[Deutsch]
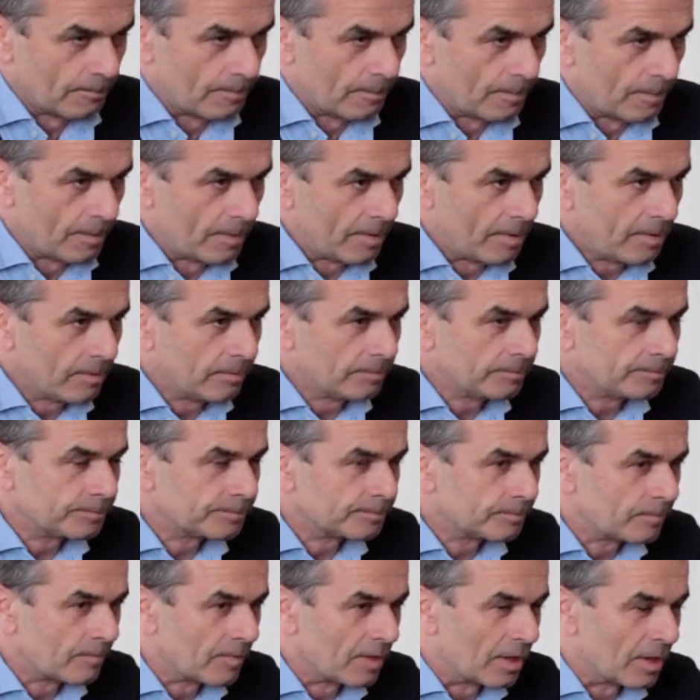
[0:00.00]

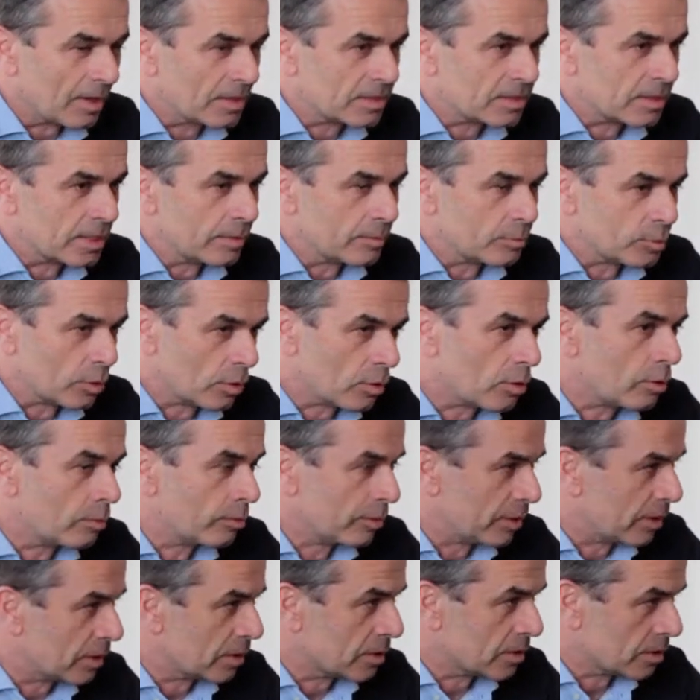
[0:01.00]
Mhm. Es gibt schon
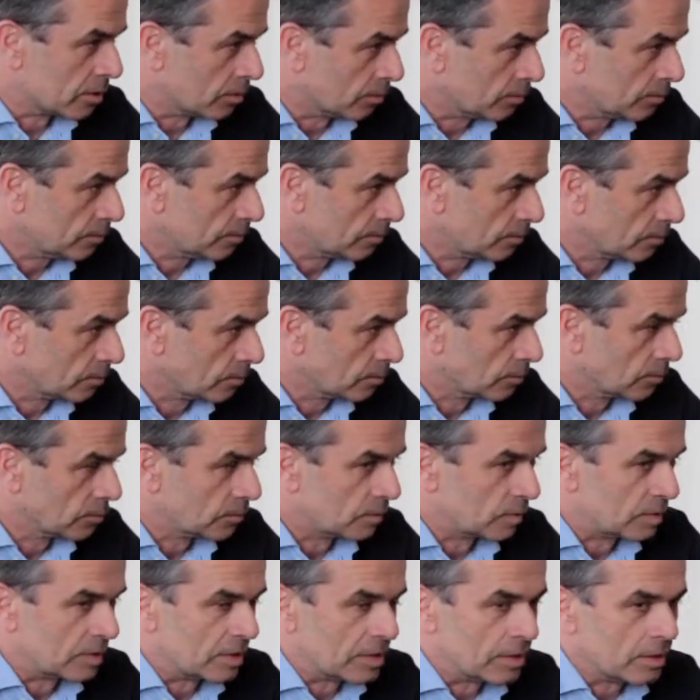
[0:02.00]
Kommunikation,
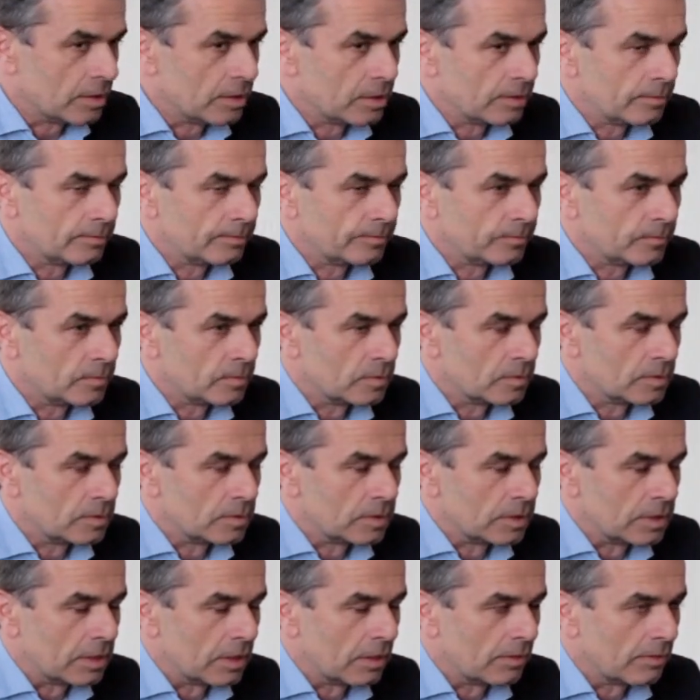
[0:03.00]
die,
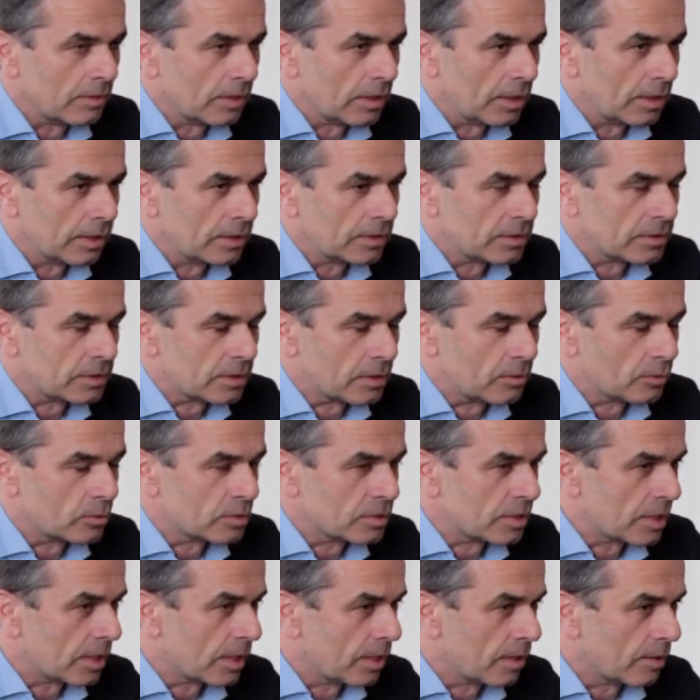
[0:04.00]
die allerdings
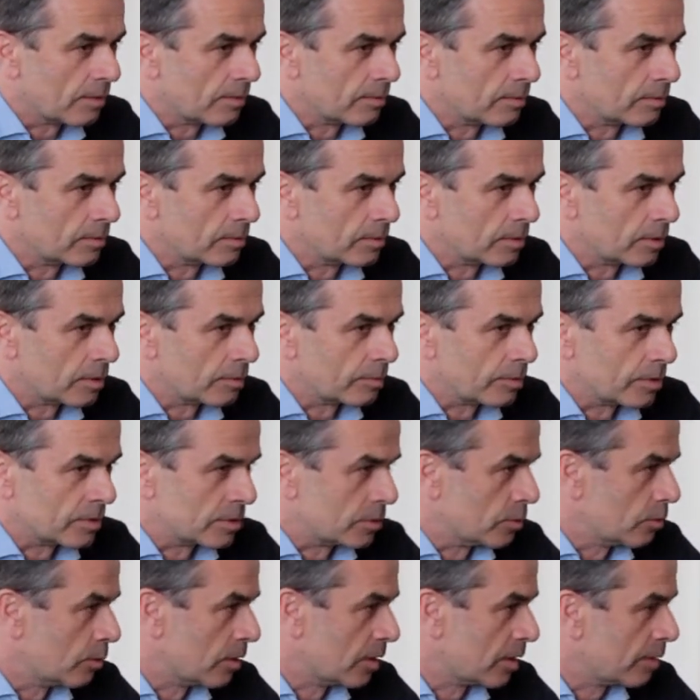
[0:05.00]
Großteil durch
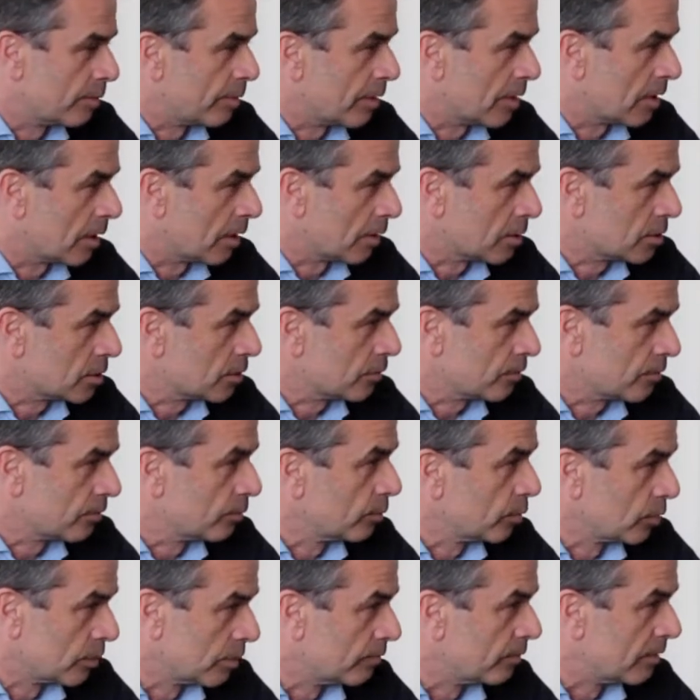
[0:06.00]
persönliche
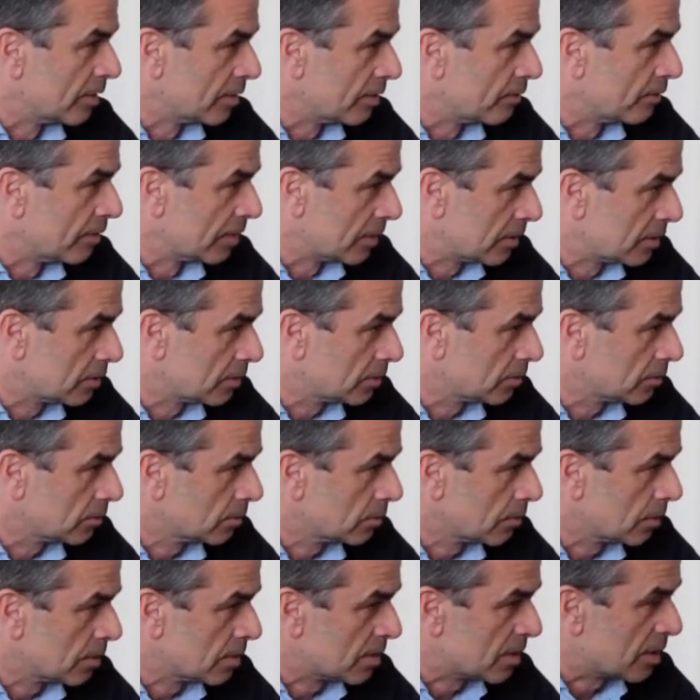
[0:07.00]
Bekanntschaften motiviert wird.
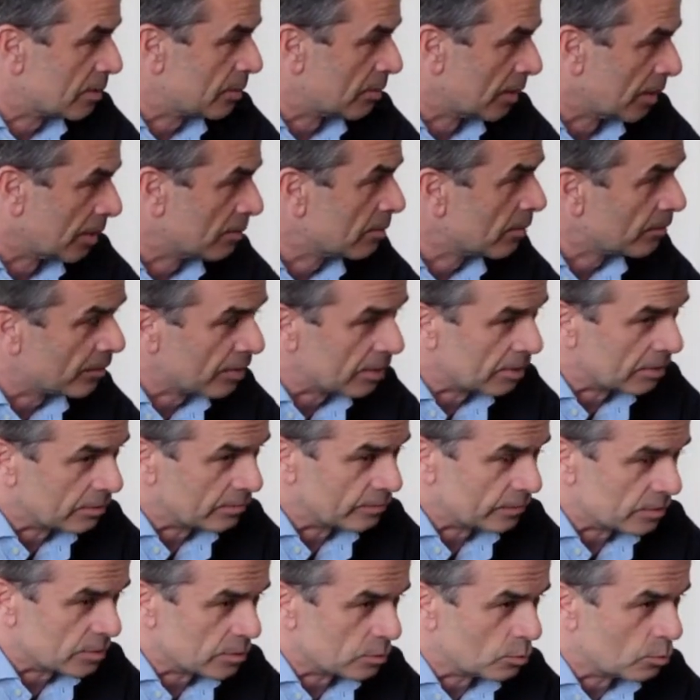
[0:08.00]
Es gibt da immer wieder den
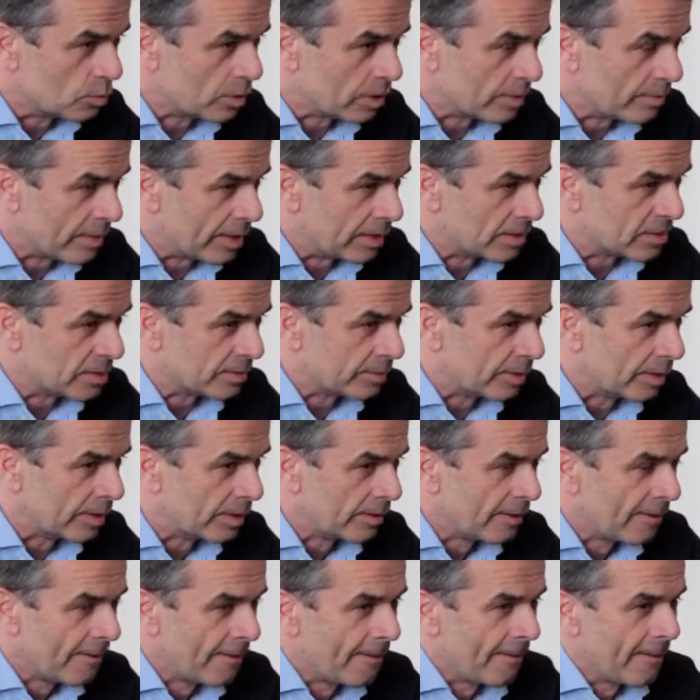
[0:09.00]
Versuch, gemeinsame
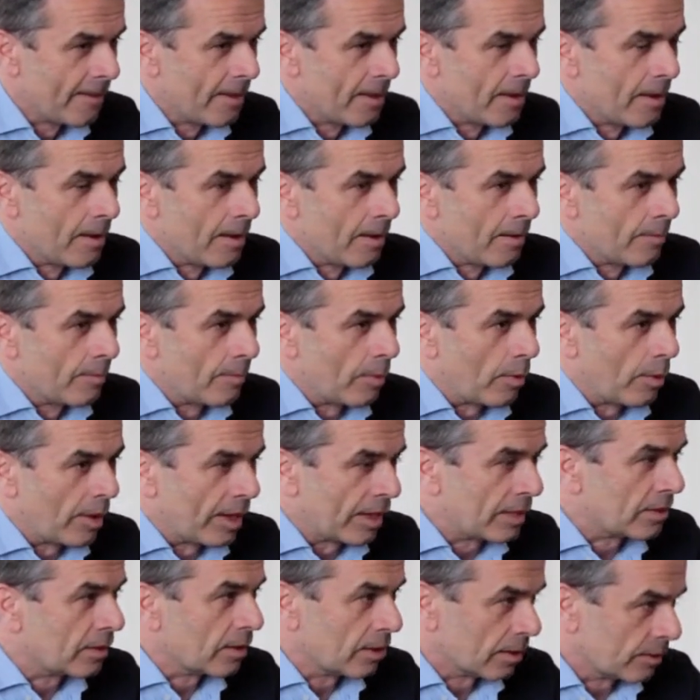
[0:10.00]

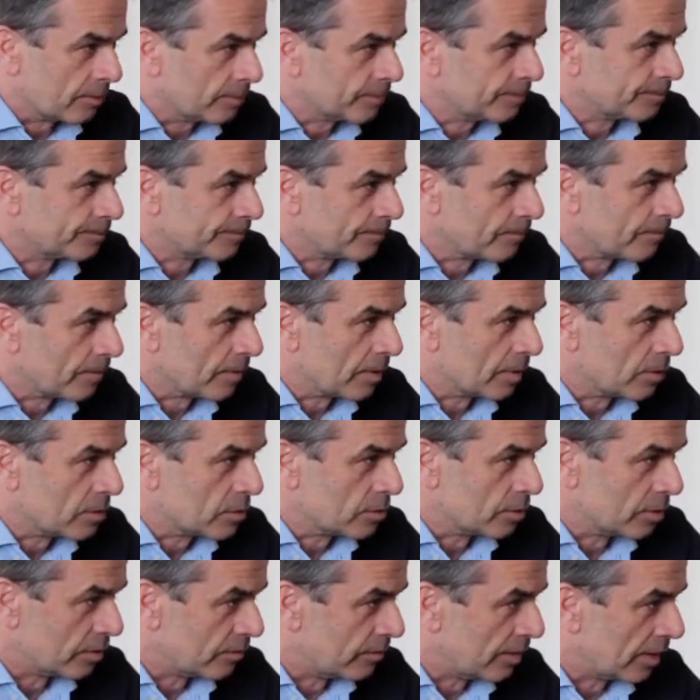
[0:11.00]
Projekte
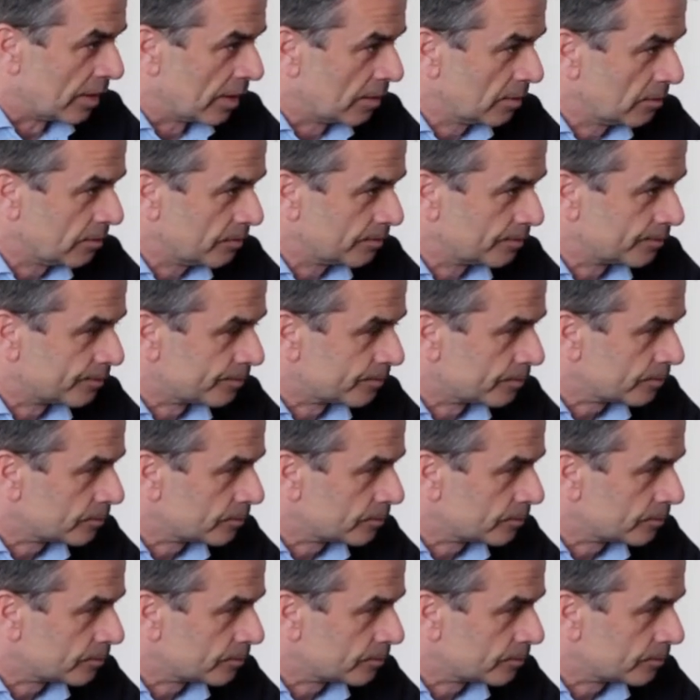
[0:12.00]
zu entwickeln.